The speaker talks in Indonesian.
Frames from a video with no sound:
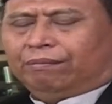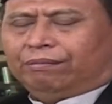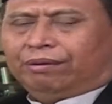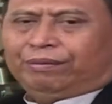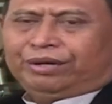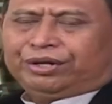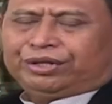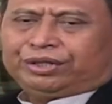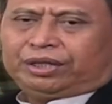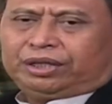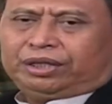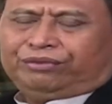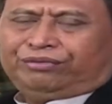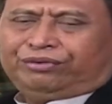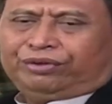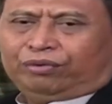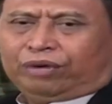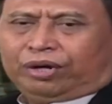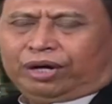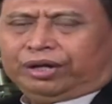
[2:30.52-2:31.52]
Pemirsa
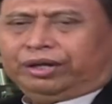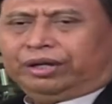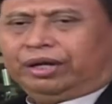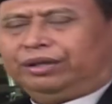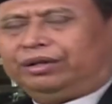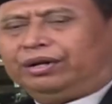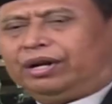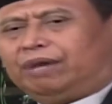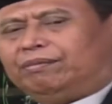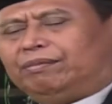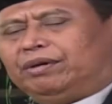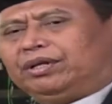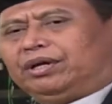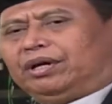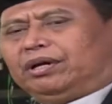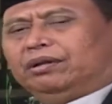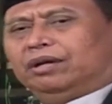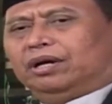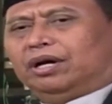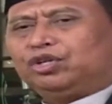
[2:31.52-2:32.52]
TV One yang
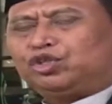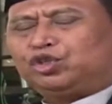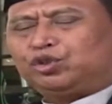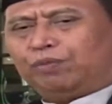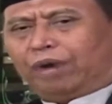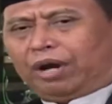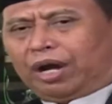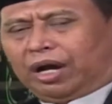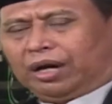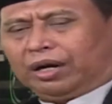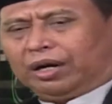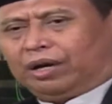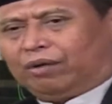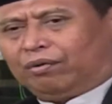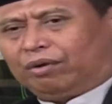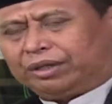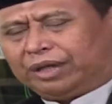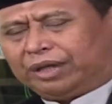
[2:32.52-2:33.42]
dirahmati Allah Subhanahu